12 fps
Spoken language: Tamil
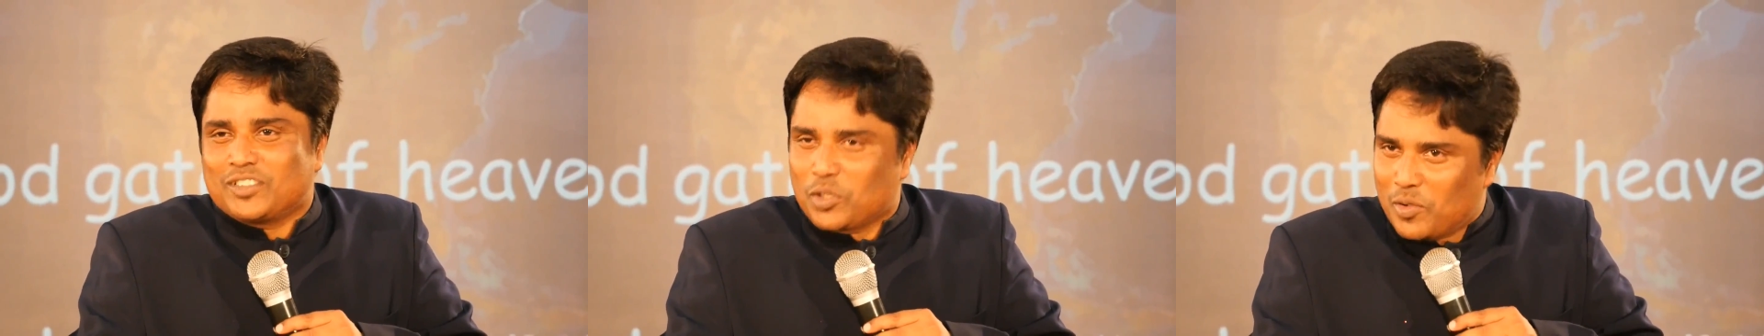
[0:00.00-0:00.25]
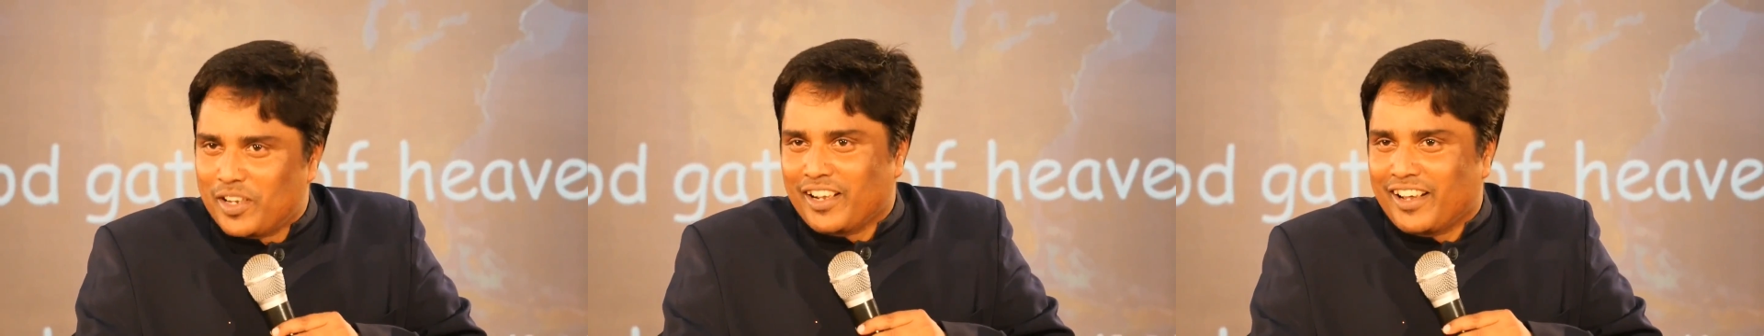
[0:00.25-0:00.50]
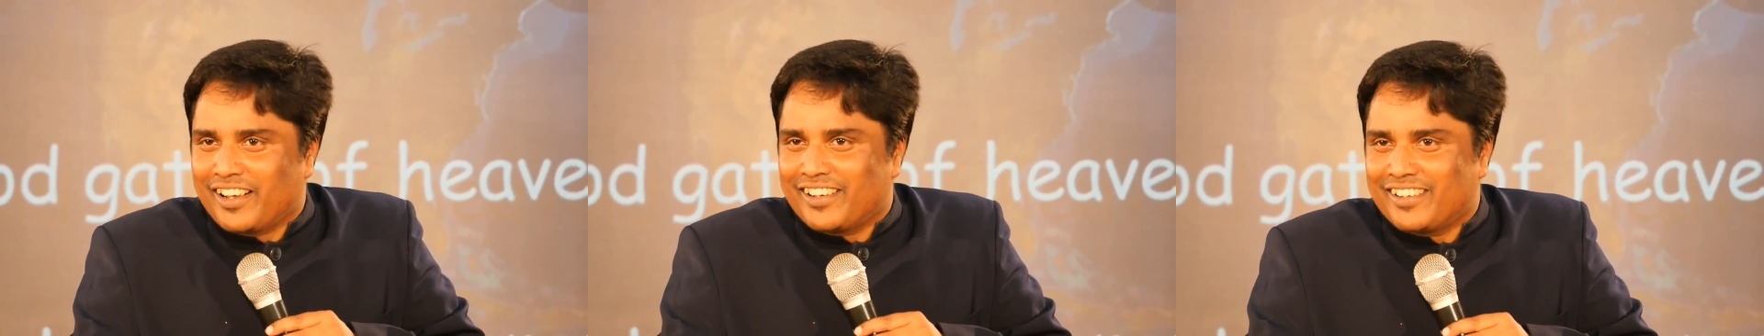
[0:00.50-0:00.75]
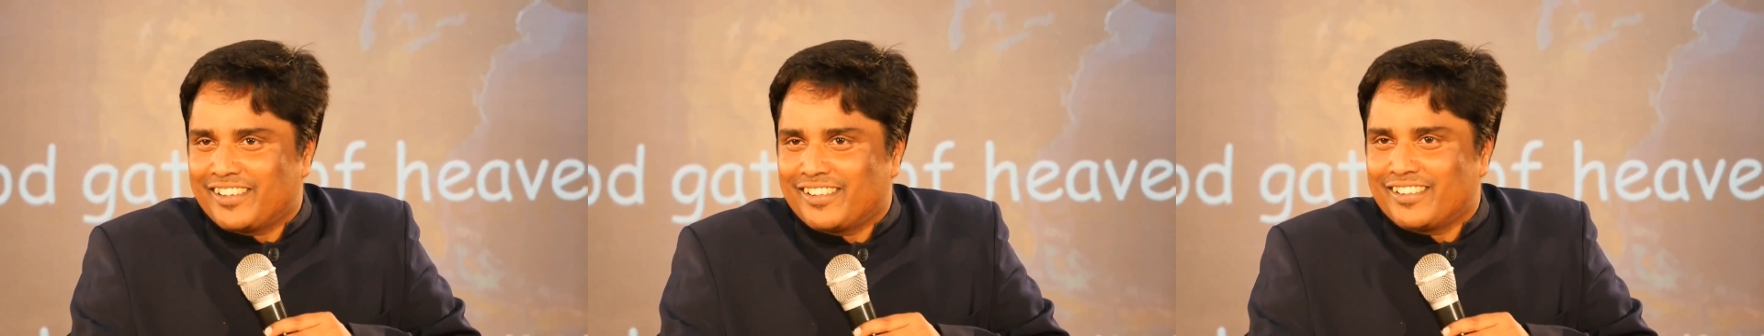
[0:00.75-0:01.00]
சொல்லுவீங்களா
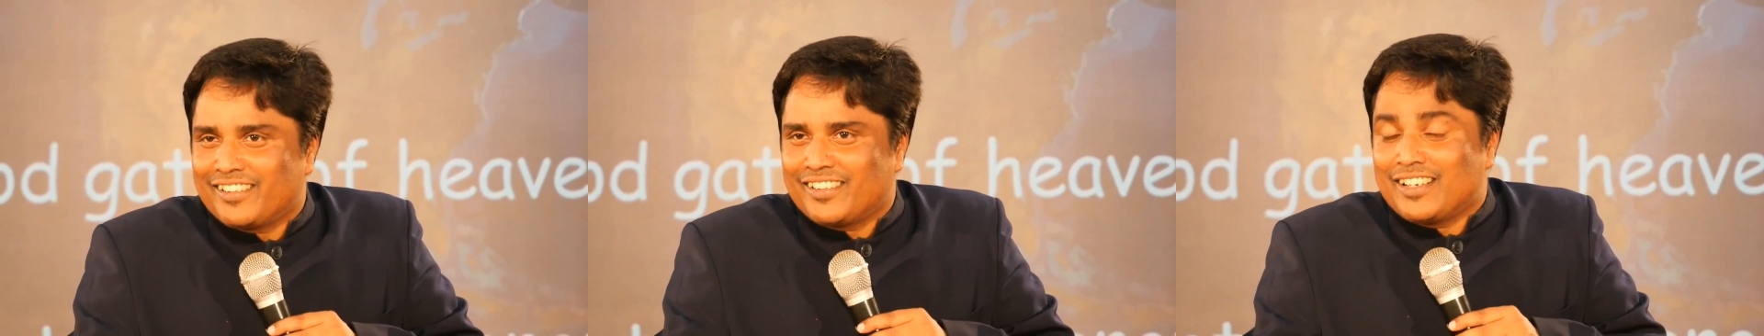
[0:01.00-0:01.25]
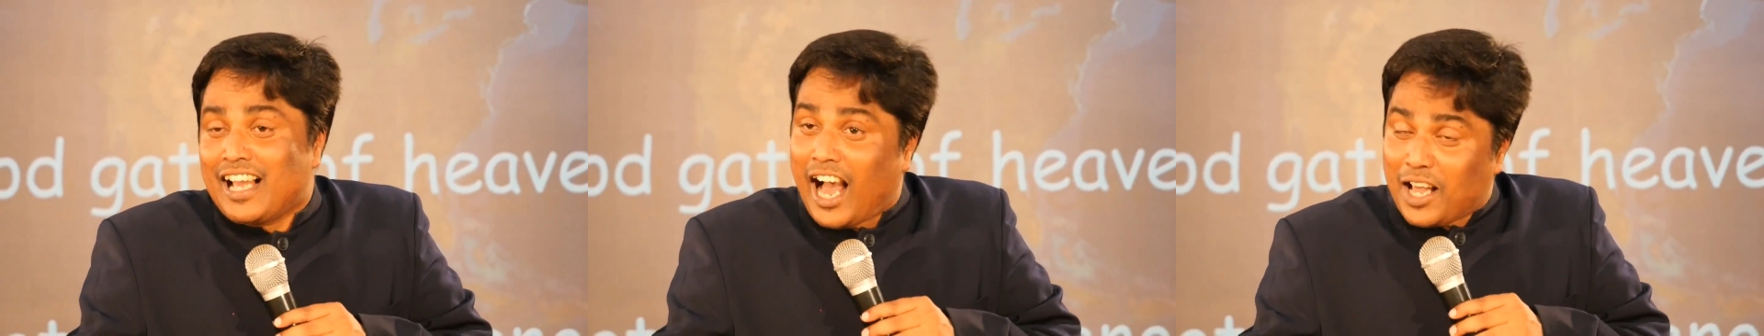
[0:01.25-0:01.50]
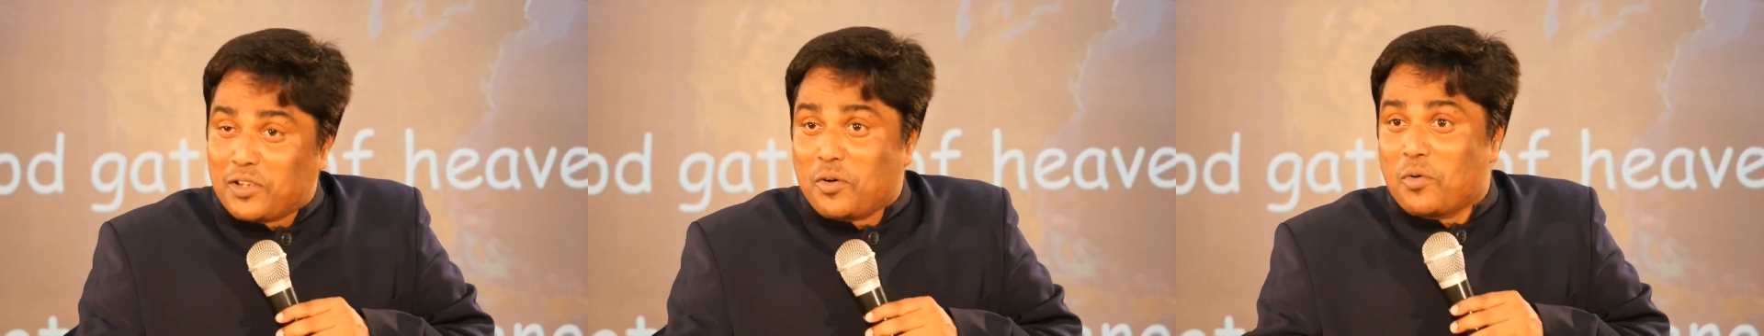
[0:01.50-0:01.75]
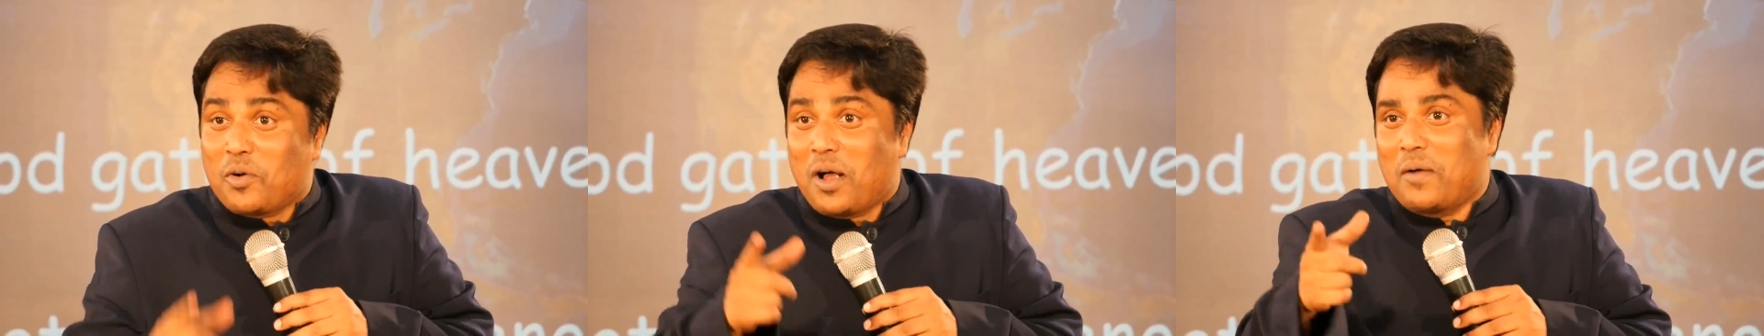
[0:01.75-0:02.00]

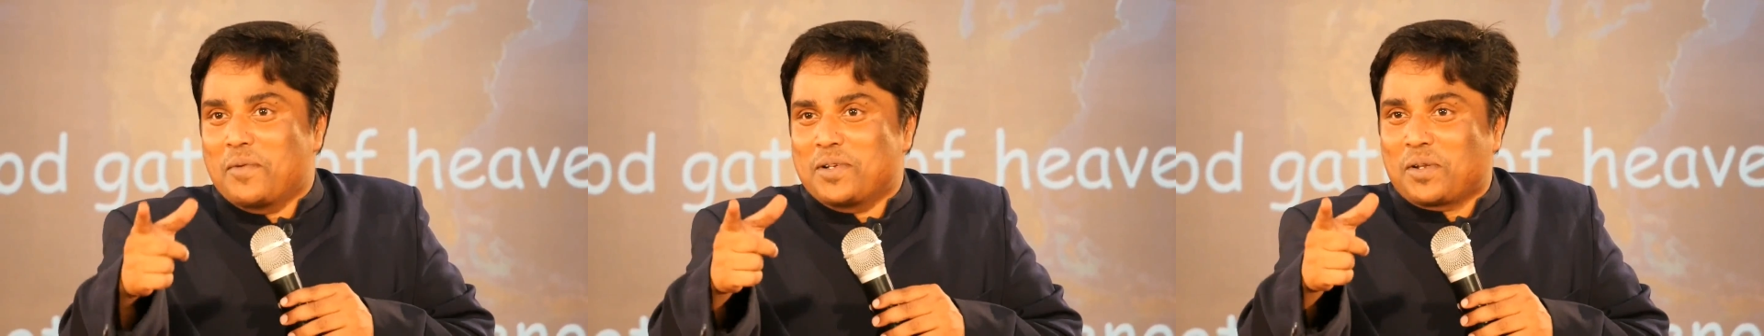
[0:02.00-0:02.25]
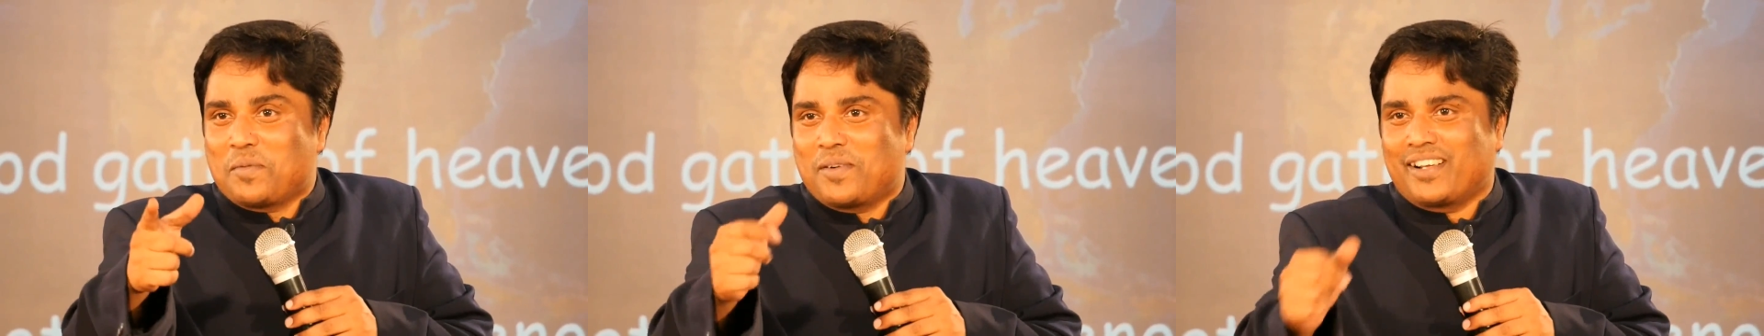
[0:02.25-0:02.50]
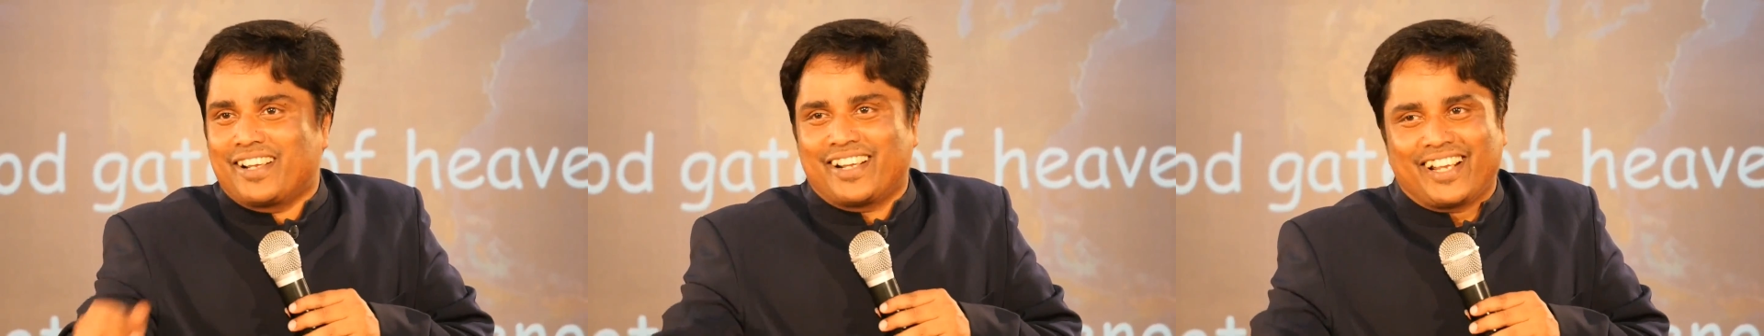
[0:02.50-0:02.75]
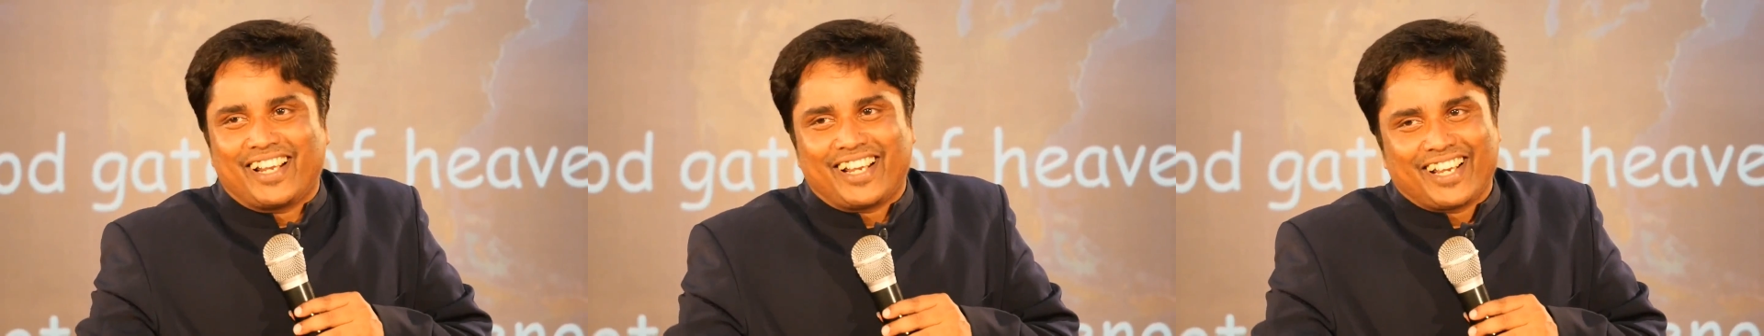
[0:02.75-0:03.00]
அதுக்கு கூட ஆமேன்னு சொல்ல
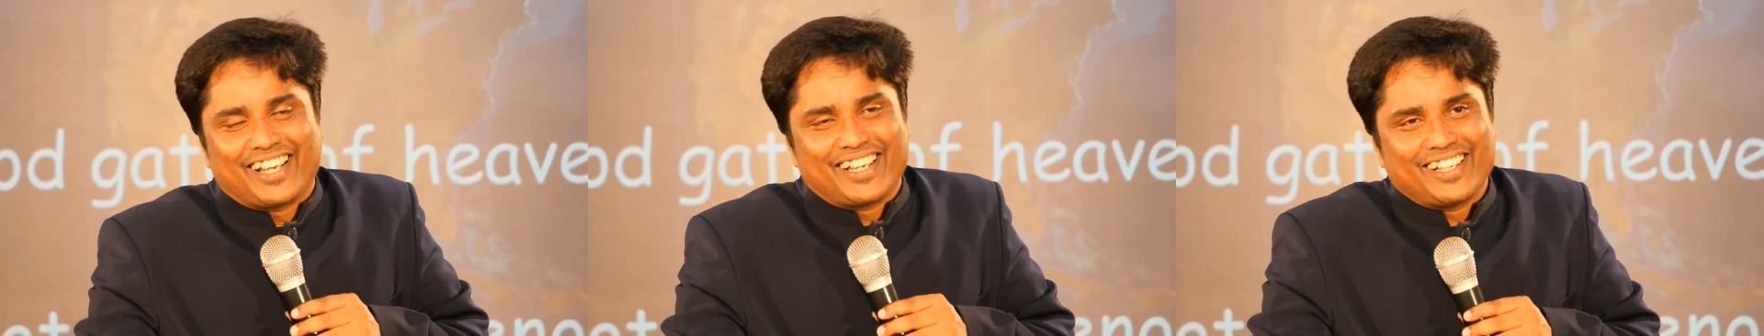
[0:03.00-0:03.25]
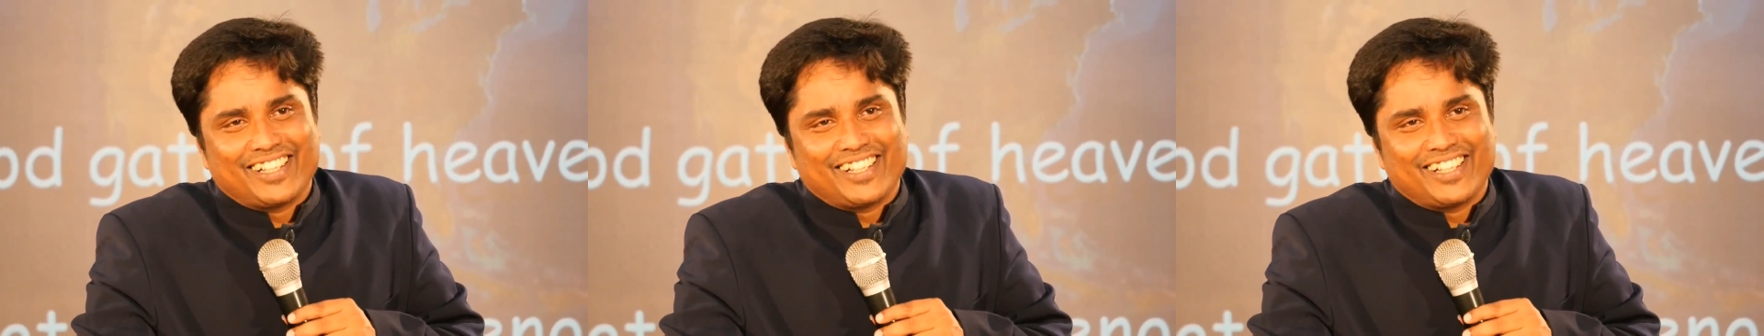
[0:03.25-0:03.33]
மாட்டேன்றீங்க நீங்கள்